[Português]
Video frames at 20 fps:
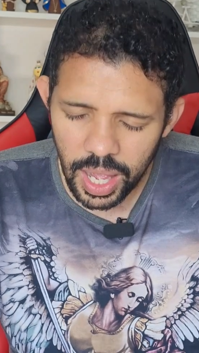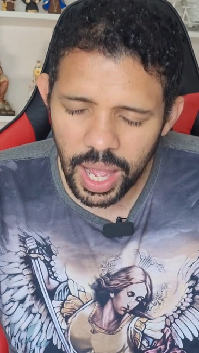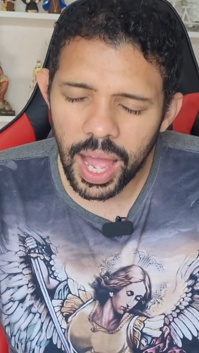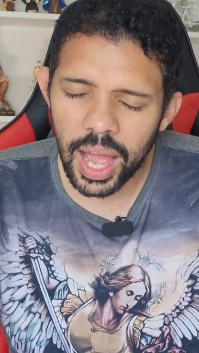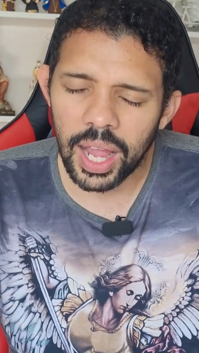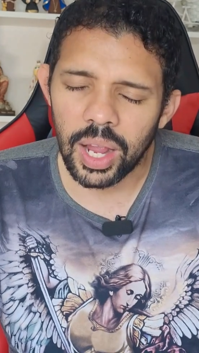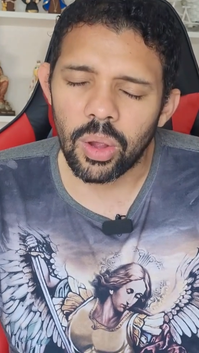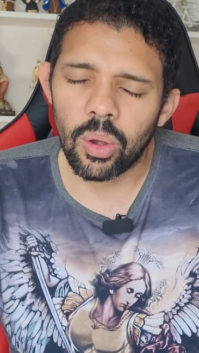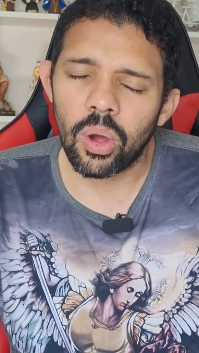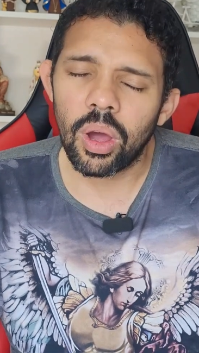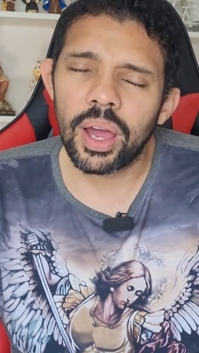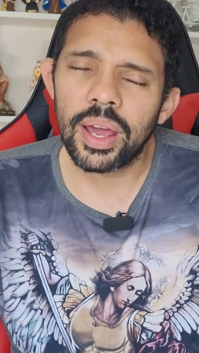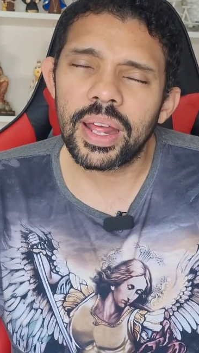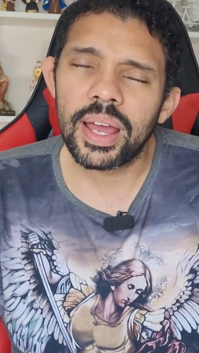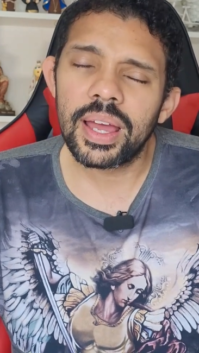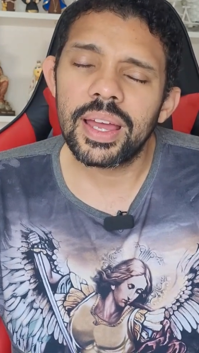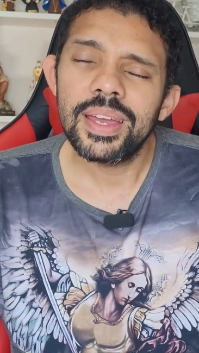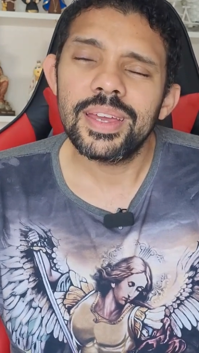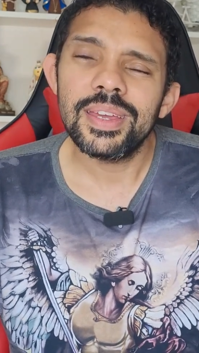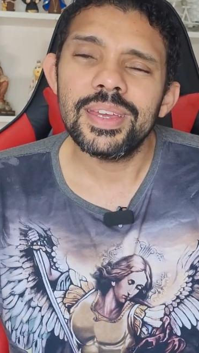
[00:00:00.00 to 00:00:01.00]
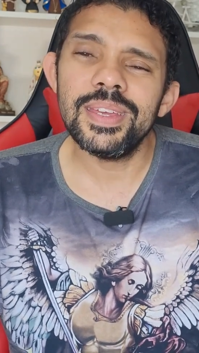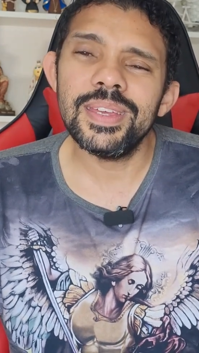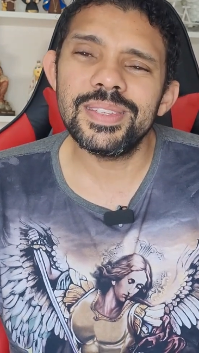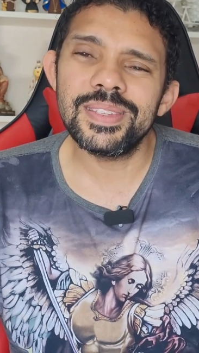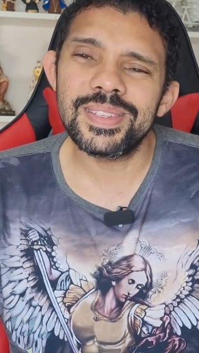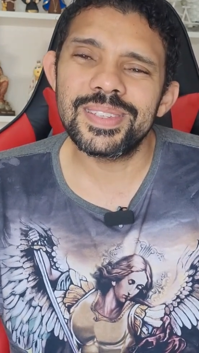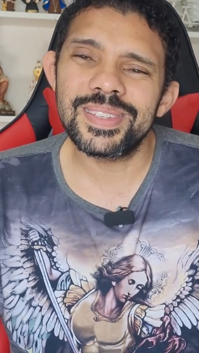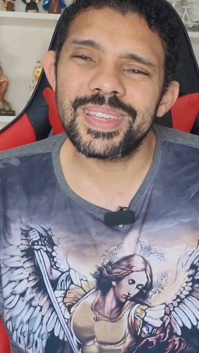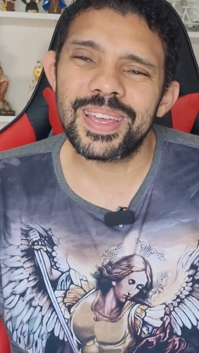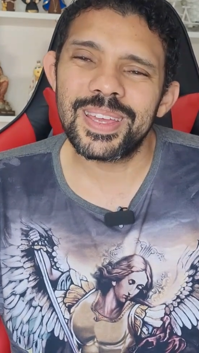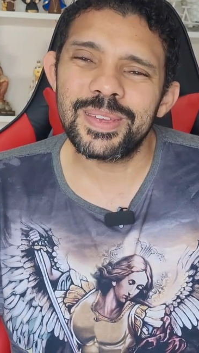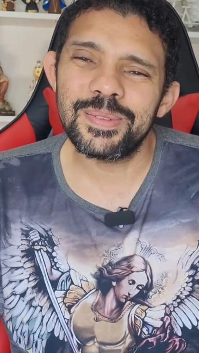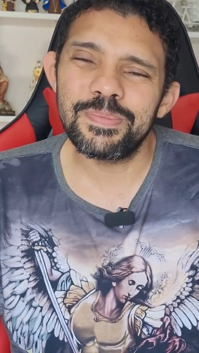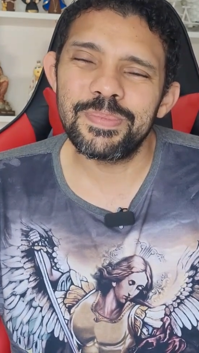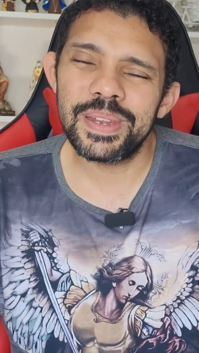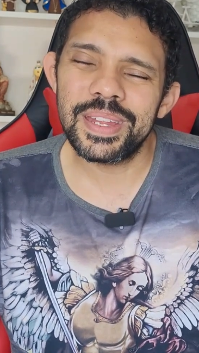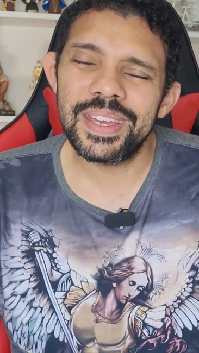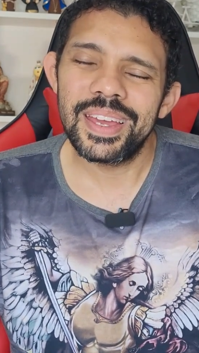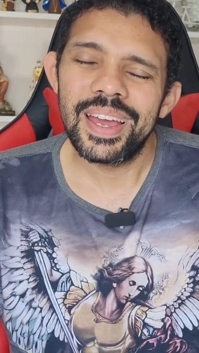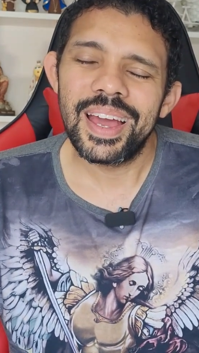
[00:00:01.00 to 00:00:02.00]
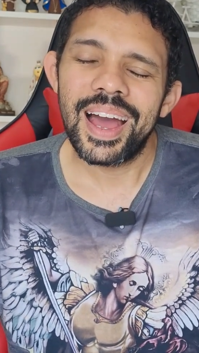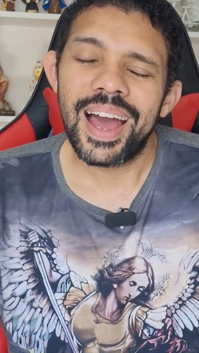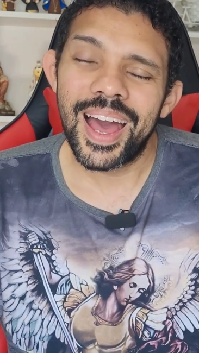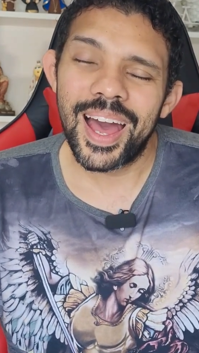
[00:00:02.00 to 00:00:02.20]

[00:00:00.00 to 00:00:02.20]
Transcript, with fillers: agora e sempre.